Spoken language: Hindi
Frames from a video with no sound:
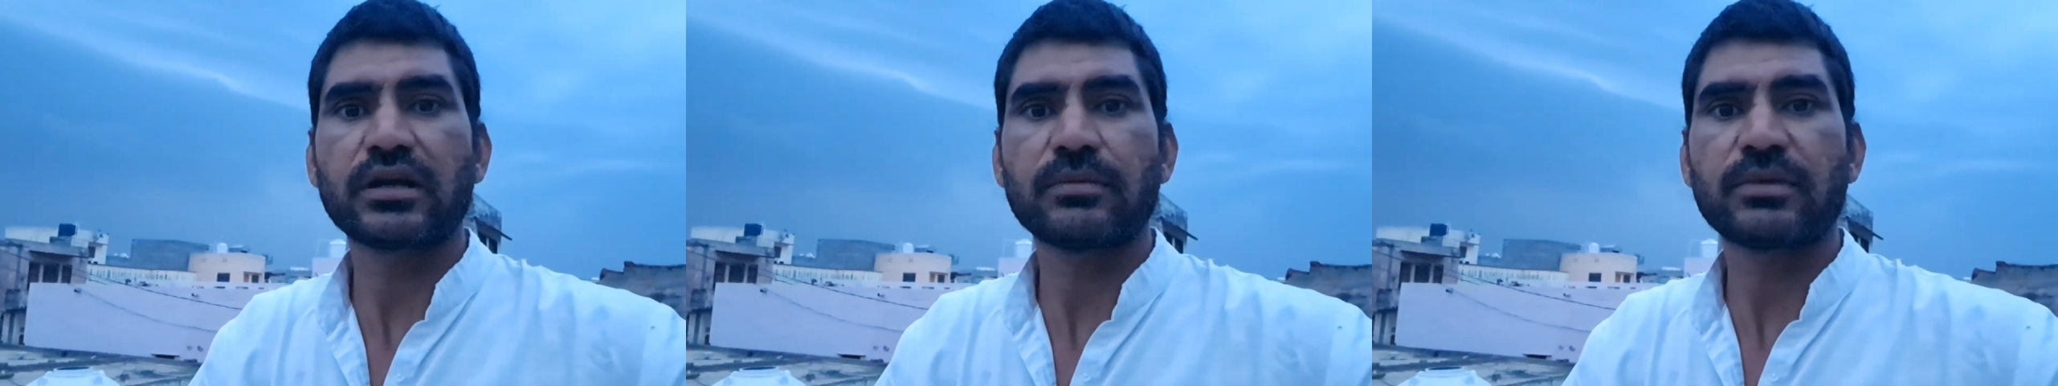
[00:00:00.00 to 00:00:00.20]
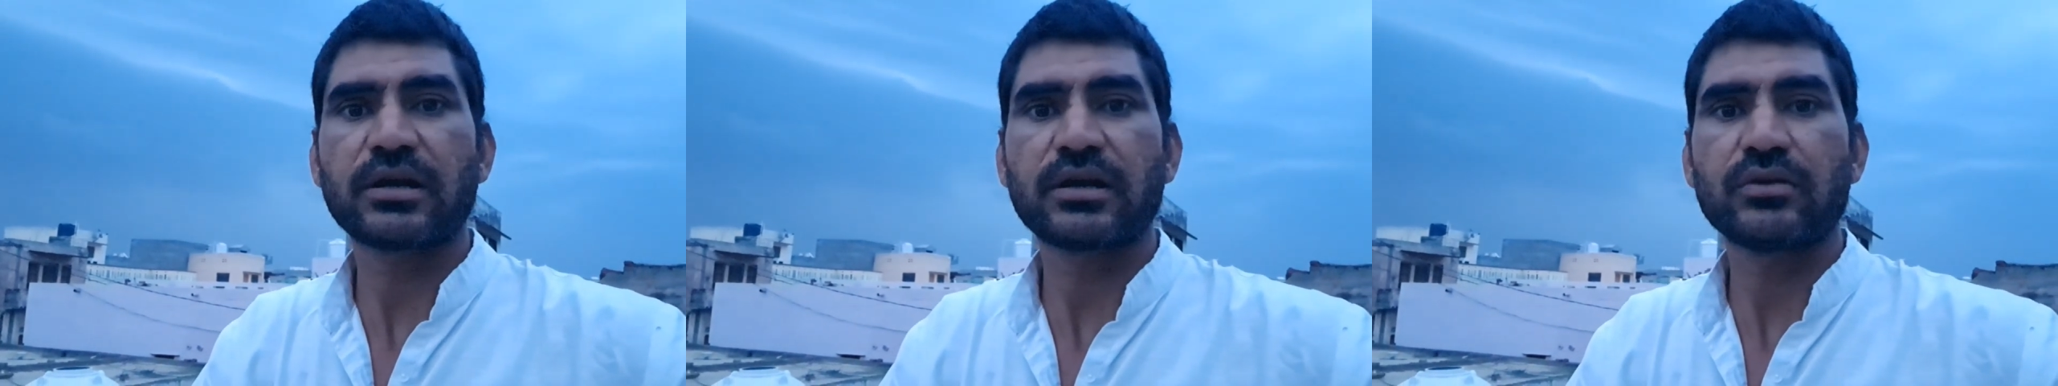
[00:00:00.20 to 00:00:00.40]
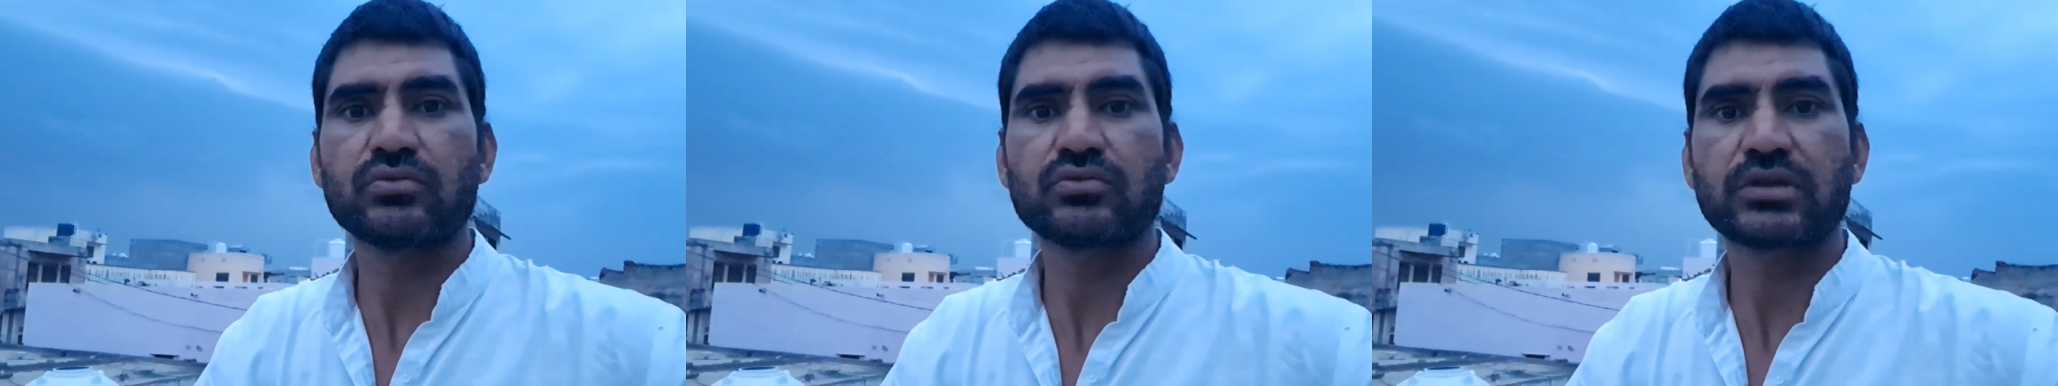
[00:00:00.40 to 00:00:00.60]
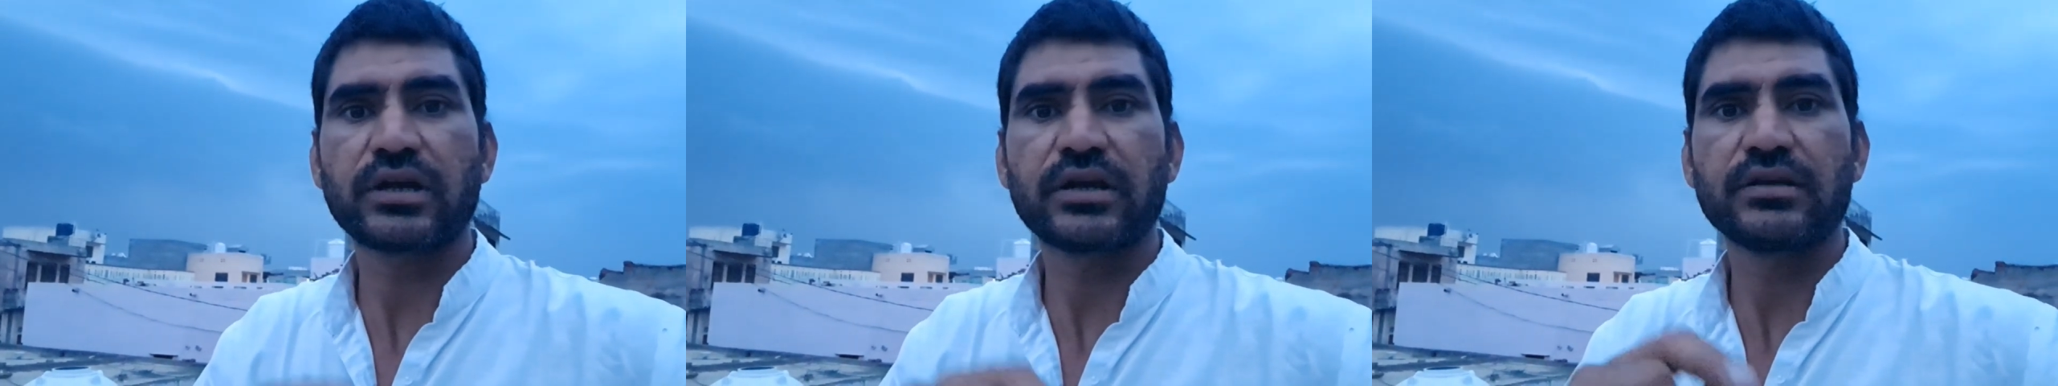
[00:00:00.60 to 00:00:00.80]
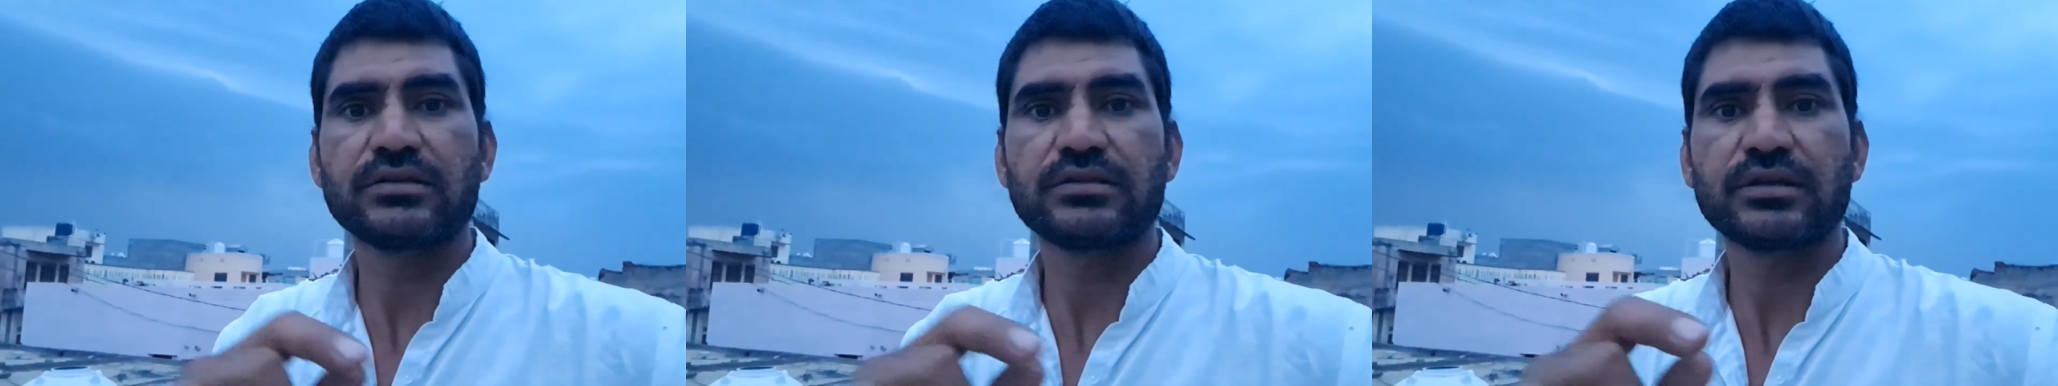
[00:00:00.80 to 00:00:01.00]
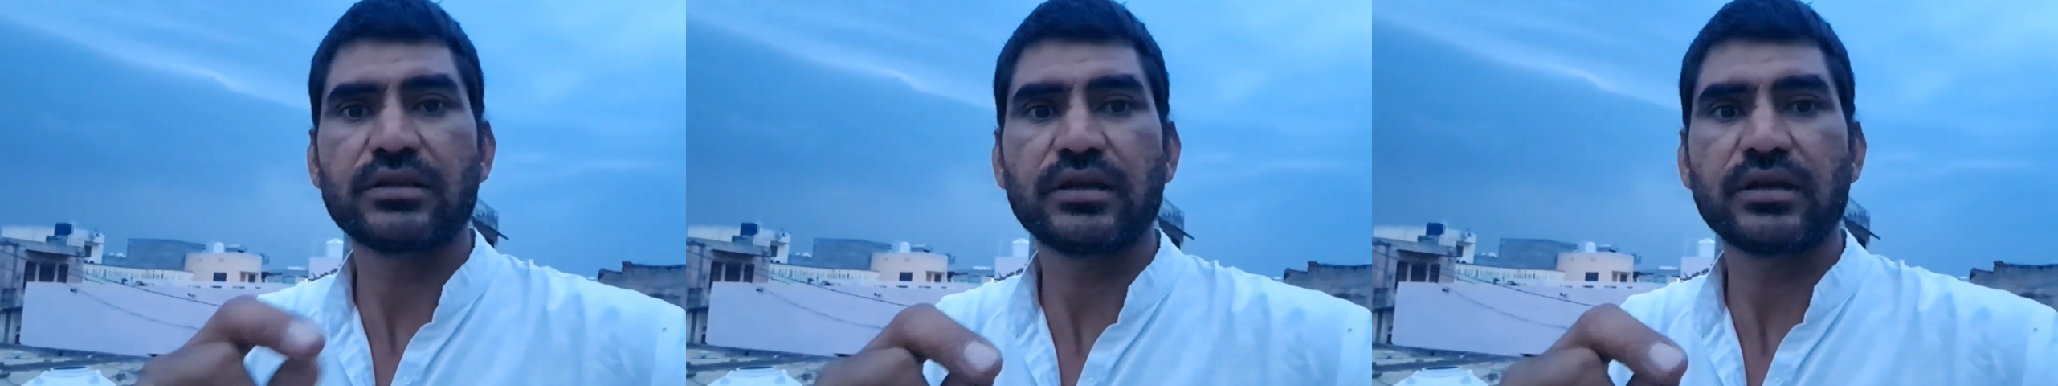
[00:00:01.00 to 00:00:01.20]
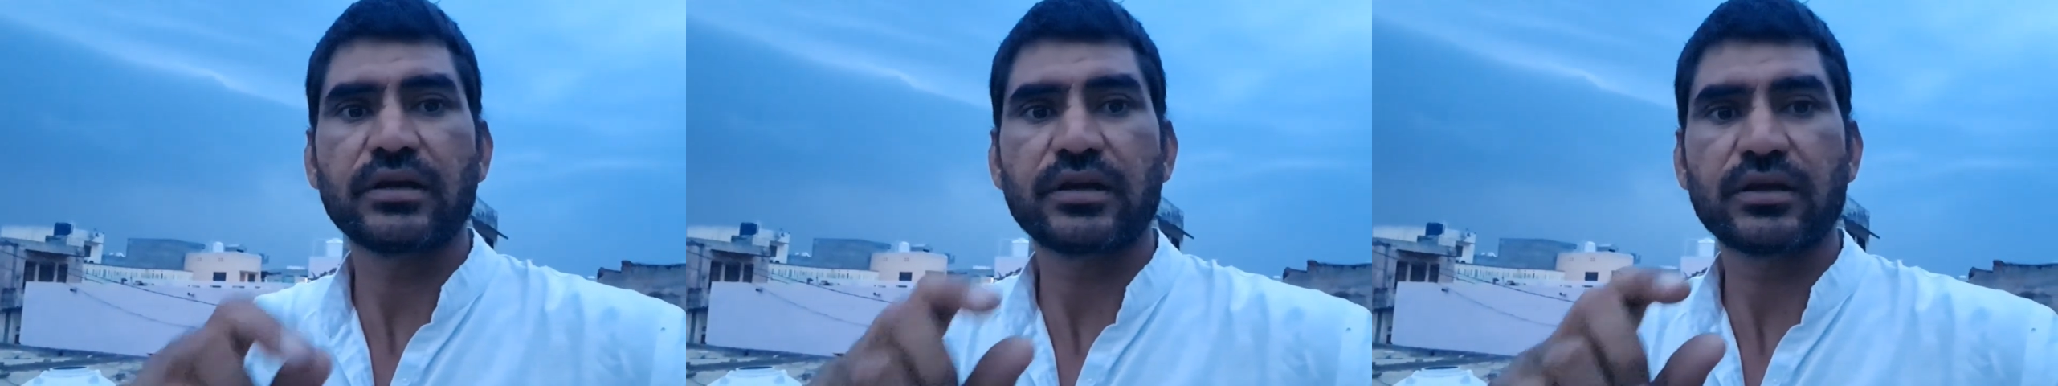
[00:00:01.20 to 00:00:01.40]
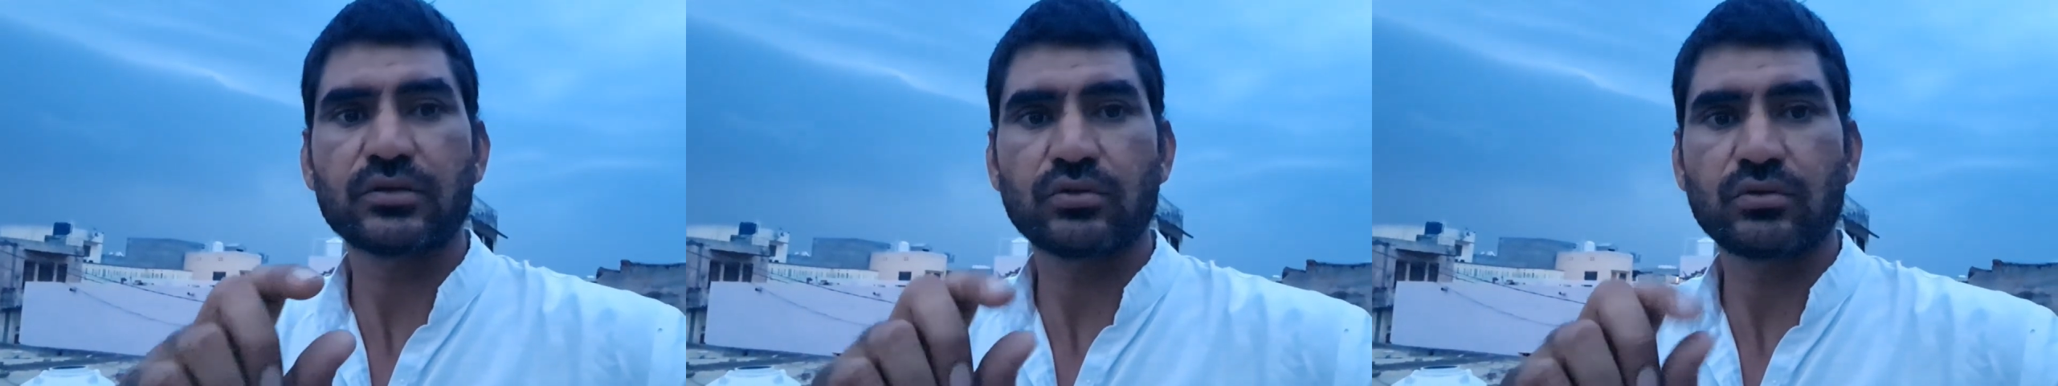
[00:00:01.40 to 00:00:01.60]
कैमरा है उस साइड से देख
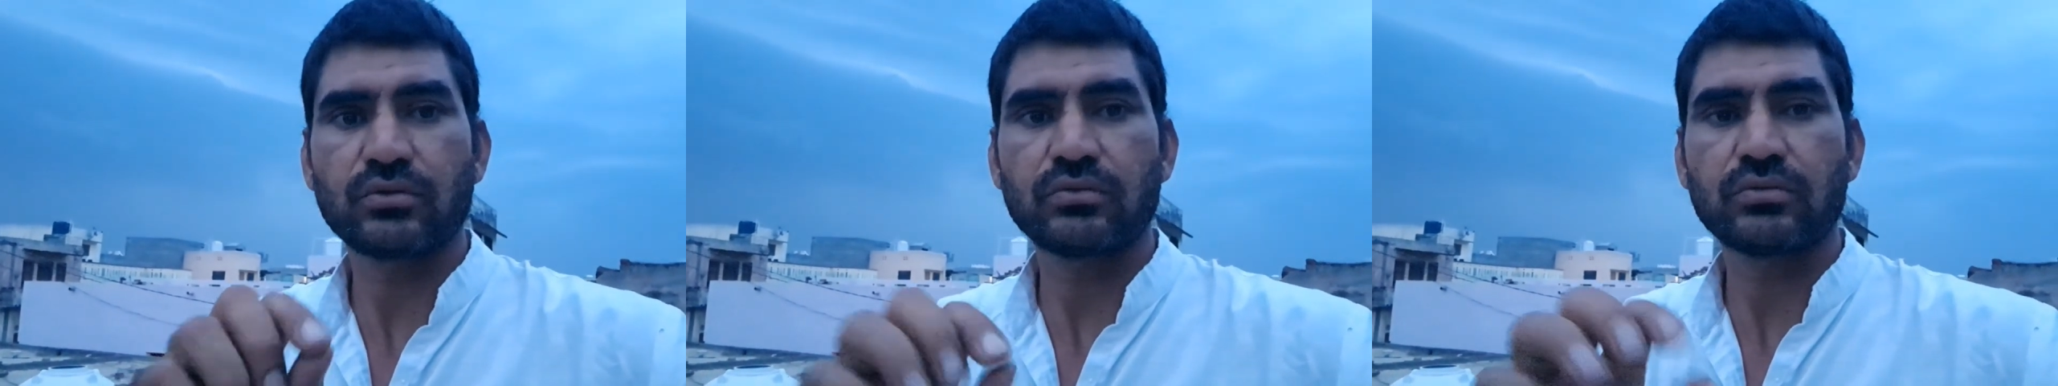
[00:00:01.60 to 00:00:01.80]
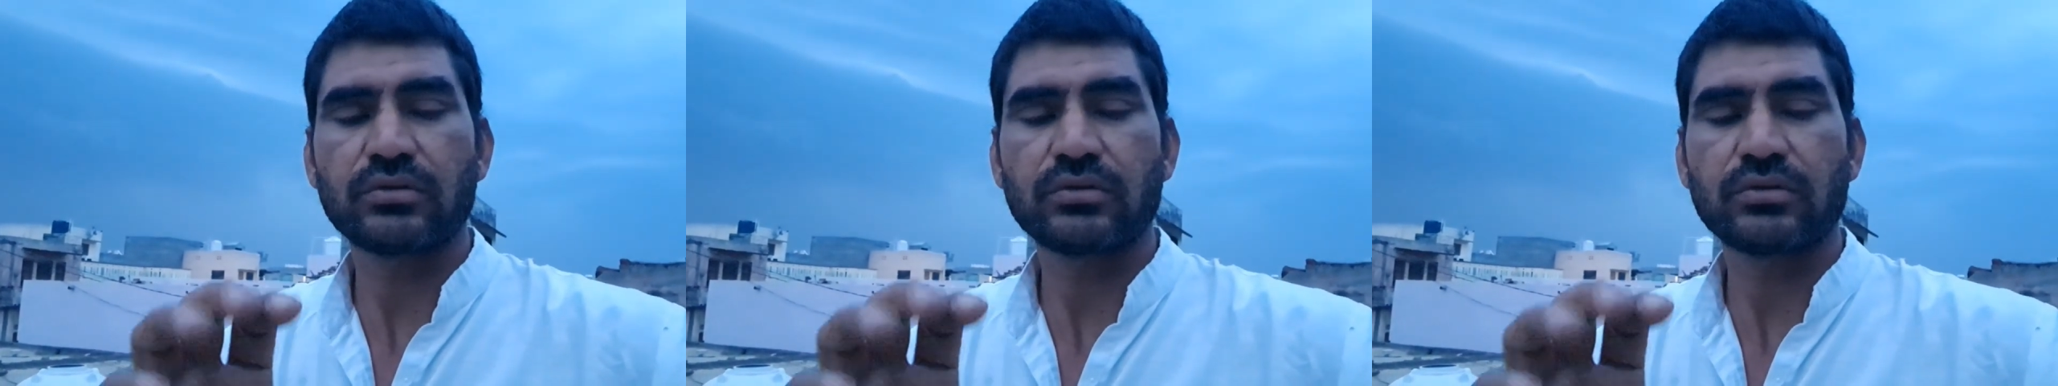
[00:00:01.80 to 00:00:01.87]
रहे हैं तो